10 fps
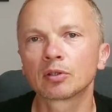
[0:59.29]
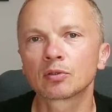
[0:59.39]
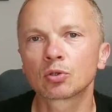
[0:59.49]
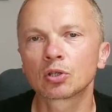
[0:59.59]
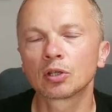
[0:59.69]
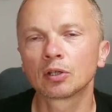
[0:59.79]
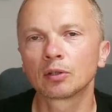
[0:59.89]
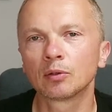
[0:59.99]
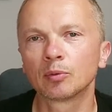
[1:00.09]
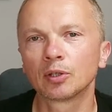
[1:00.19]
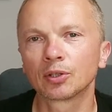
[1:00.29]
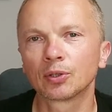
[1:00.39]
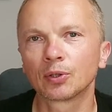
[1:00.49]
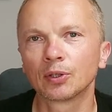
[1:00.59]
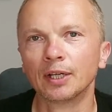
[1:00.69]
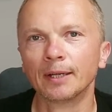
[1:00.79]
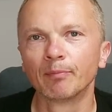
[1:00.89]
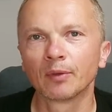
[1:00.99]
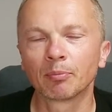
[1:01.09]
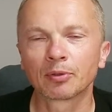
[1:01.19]
te zużyte akumulatory
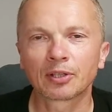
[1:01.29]
i